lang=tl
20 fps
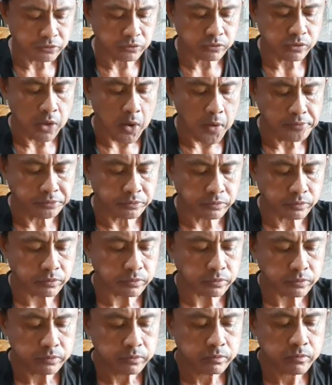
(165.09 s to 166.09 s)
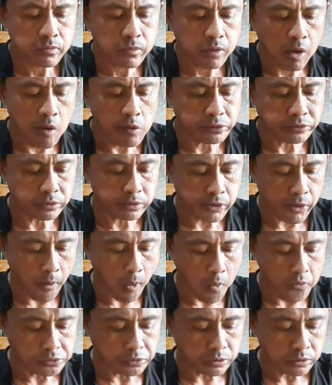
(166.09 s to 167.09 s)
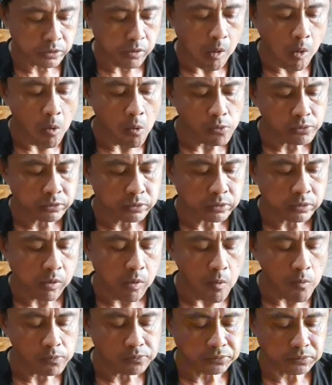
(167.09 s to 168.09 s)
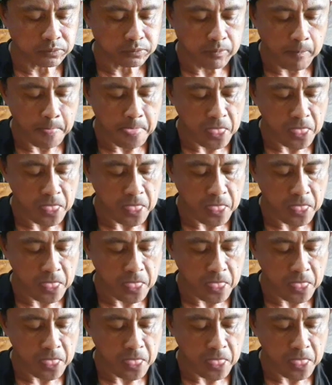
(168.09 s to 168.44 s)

mga dikulor kay mga bilin na kulor mo siguro ning itom yung panit